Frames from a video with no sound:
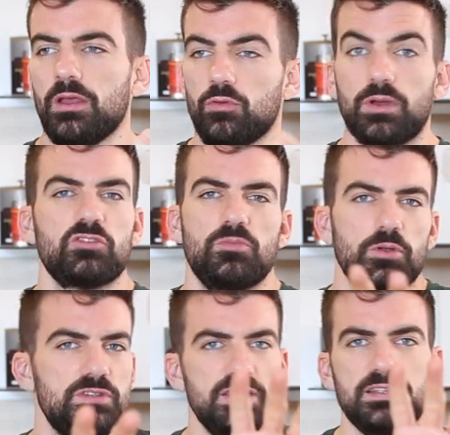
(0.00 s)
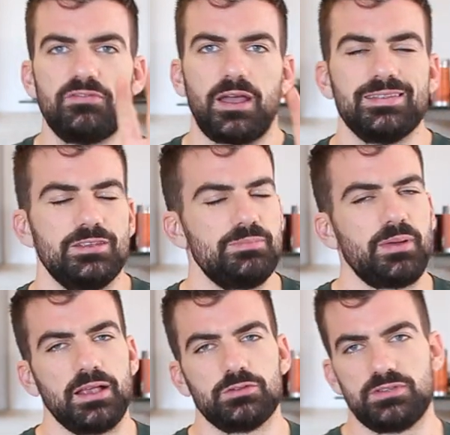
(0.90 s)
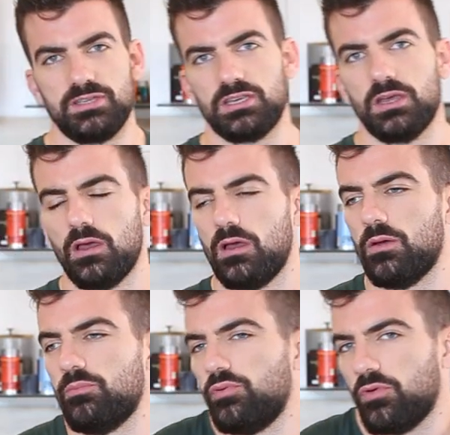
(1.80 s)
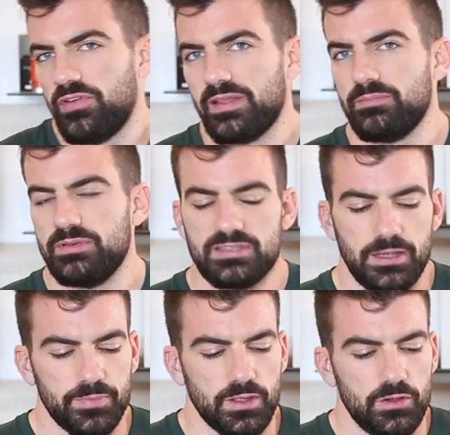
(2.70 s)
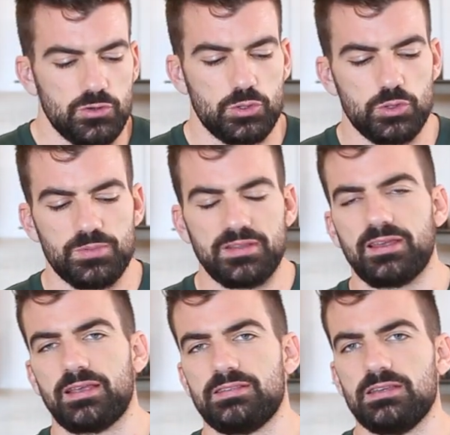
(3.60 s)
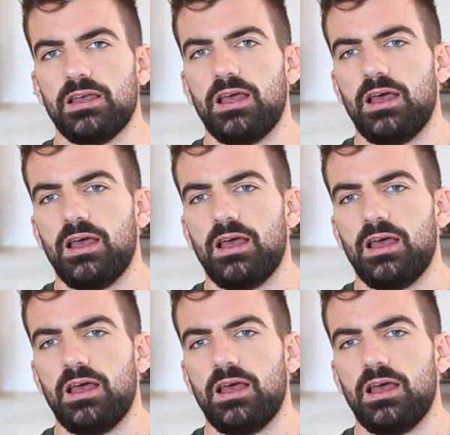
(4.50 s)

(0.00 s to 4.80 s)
Donc là, je ne vais pas utiliser des farines hyper exotiques pour faire des pizzas. Je vais juste m'intéresser